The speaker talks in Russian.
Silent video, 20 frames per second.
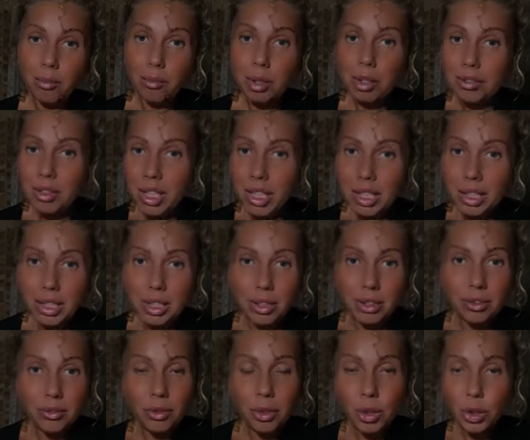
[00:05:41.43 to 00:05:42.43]
Поверьте,
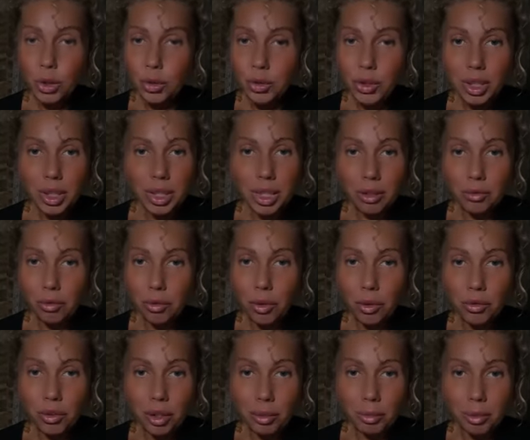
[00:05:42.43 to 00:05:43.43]
все всегда
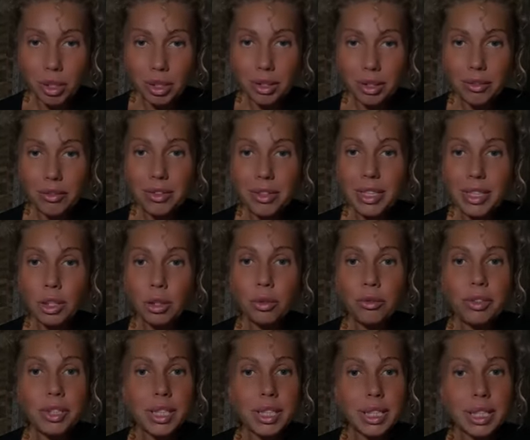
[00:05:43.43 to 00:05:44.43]
вовремя, все
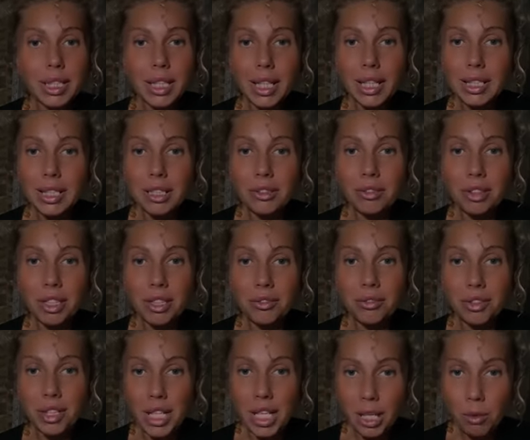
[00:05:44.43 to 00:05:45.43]
всегда
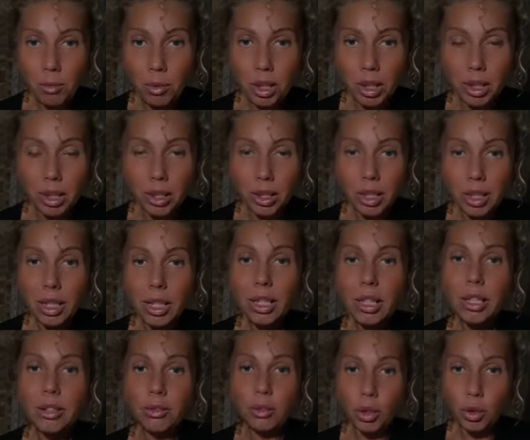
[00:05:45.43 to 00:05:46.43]
своевременно
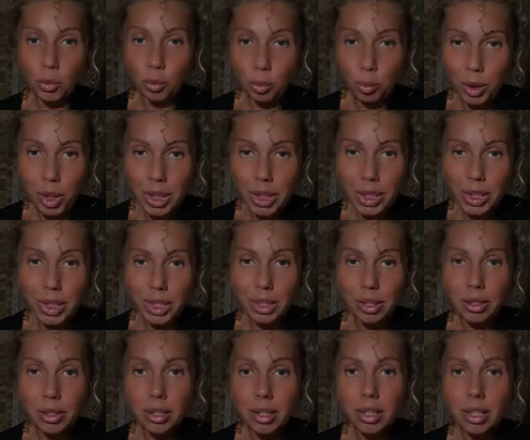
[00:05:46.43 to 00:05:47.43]
и в том месте,
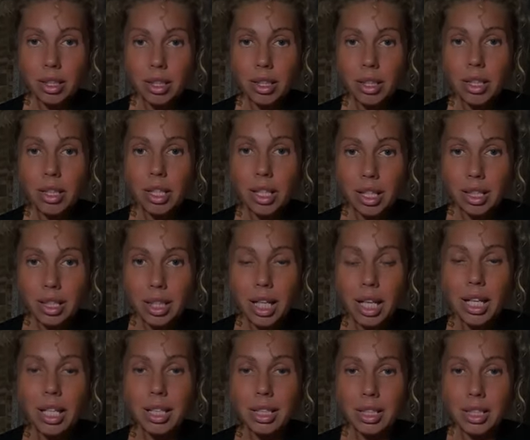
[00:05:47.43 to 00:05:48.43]

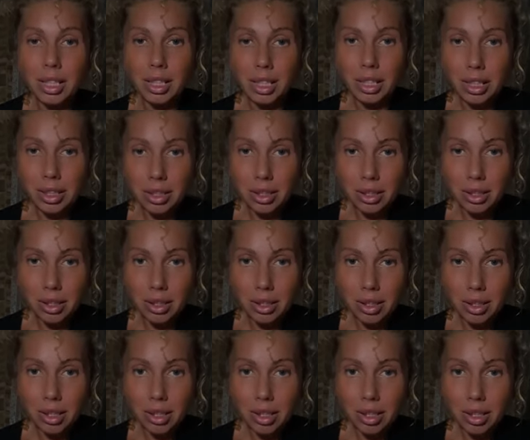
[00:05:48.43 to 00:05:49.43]
когда это есть.
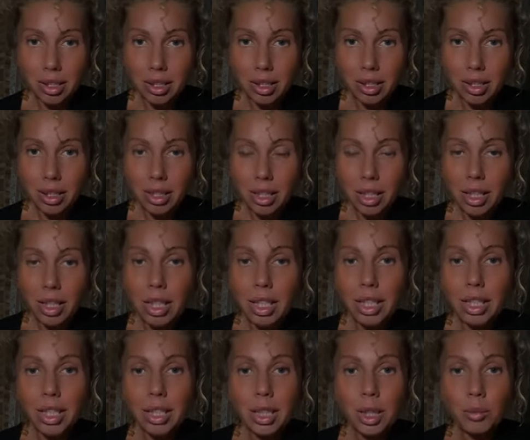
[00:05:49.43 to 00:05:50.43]
И
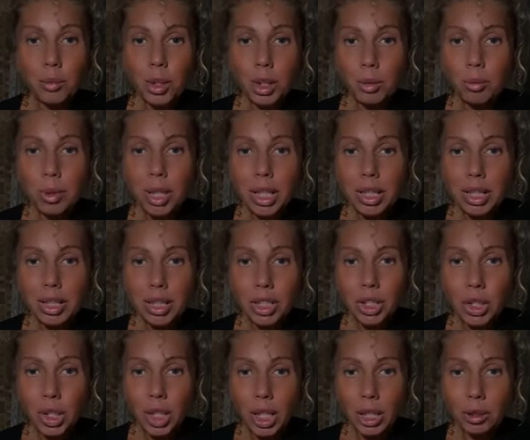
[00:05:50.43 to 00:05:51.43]
когда мне ребята
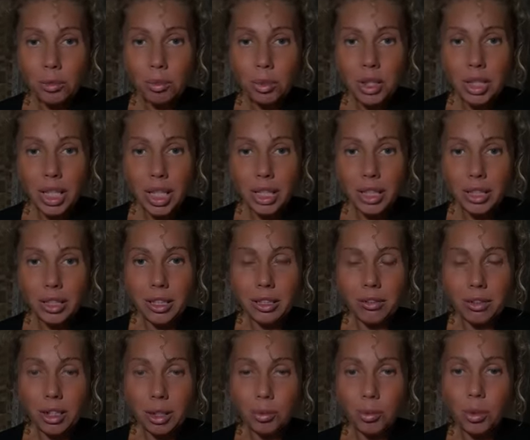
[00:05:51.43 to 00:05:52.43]
начинают писать и
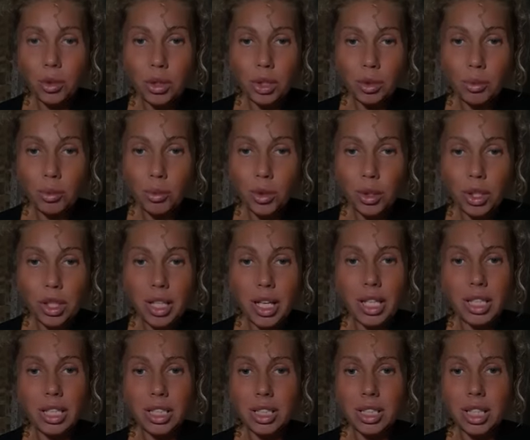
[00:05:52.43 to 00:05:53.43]
говорить, боже мой,
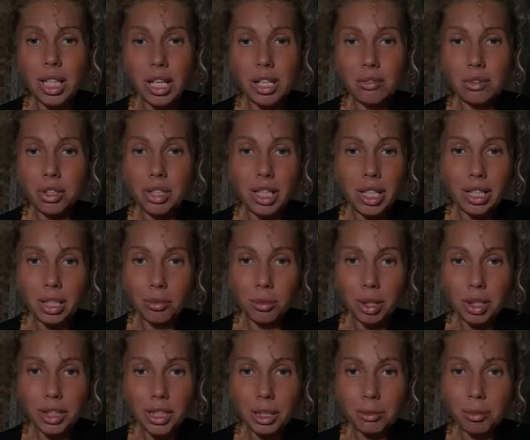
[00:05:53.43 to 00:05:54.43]
как же так, вот я там
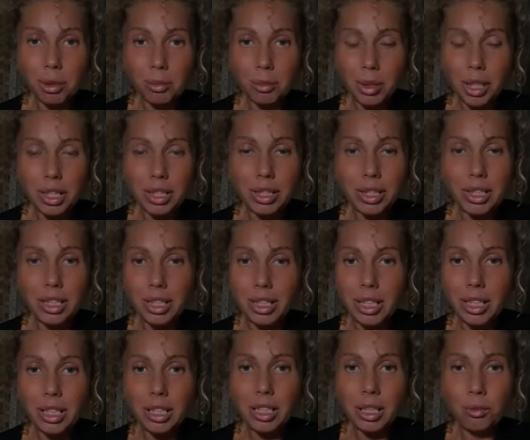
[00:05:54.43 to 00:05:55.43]
хотел попасть на
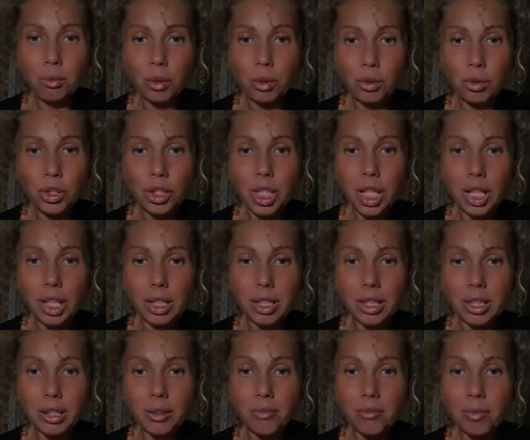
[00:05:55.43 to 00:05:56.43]
ретрит и не
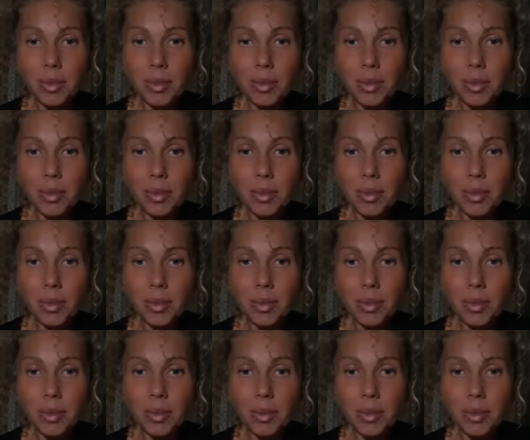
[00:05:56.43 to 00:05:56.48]
получается.